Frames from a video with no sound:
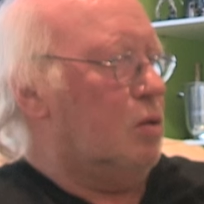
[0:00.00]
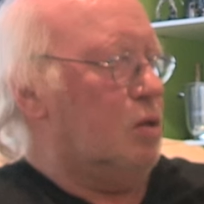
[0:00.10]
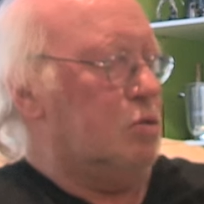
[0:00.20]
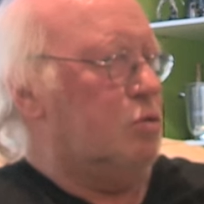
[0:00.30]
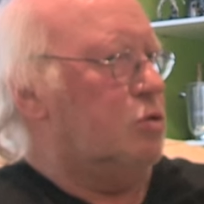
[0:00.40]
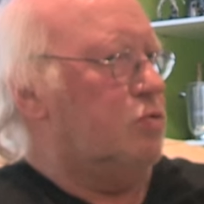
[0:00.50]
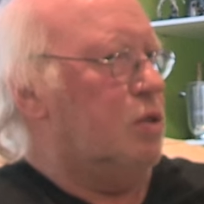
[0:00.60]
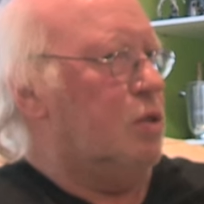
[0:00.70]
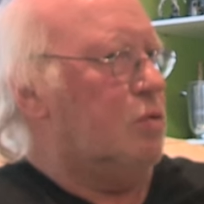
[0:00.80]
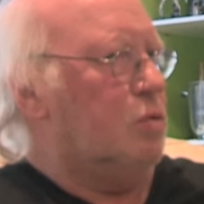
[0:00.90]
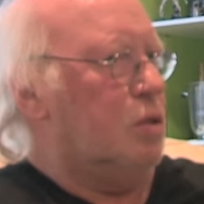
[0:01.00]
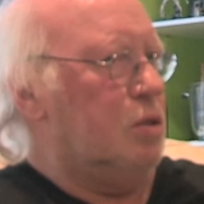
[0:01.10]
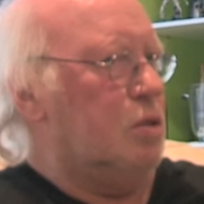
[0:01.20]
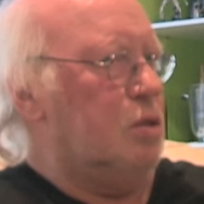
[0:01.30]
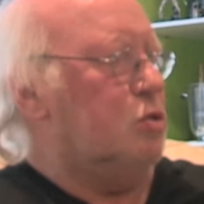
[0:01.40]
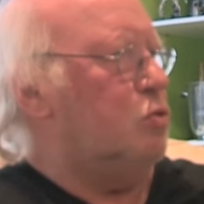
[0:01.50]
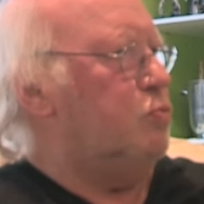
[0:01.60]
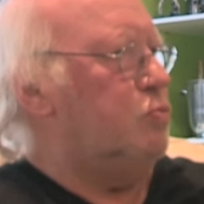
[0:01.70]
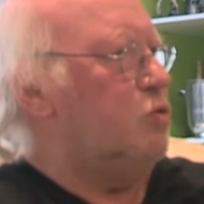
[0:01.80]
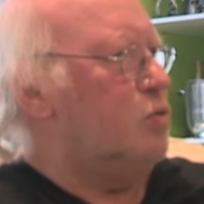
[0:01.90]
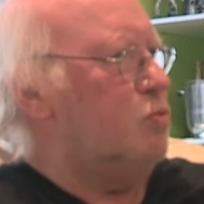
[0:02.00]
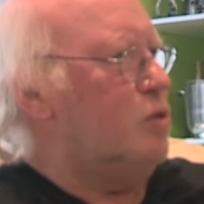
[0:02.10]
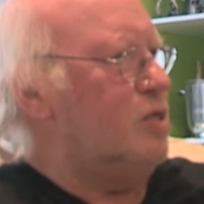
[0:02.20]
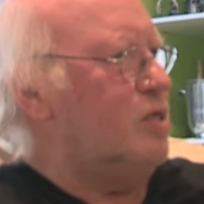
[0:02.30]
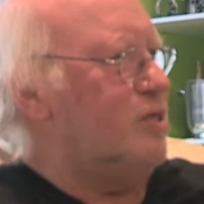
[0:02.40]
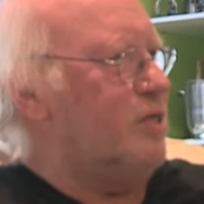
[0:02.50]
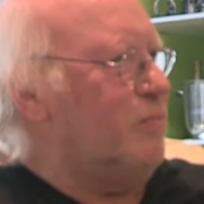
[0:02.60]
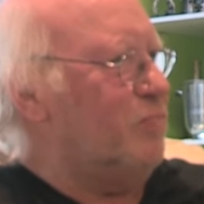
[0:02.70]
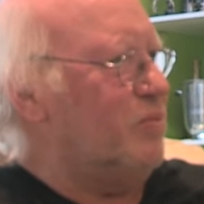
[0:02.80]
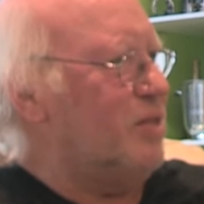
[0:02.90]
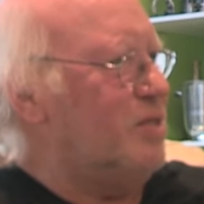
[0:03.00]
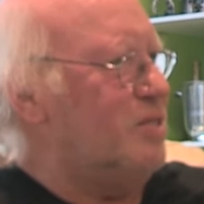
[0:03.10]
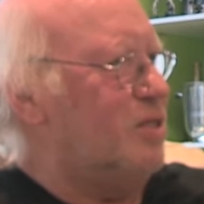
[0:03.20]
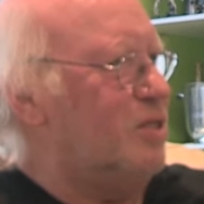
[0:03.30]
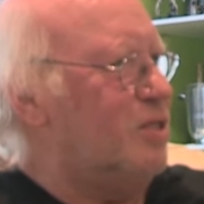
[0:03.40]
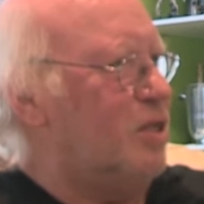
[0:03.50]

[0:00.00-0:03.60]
qu'est-ce que je fais là quoi Ils ont plus loin de moi. Ils, ils, étaient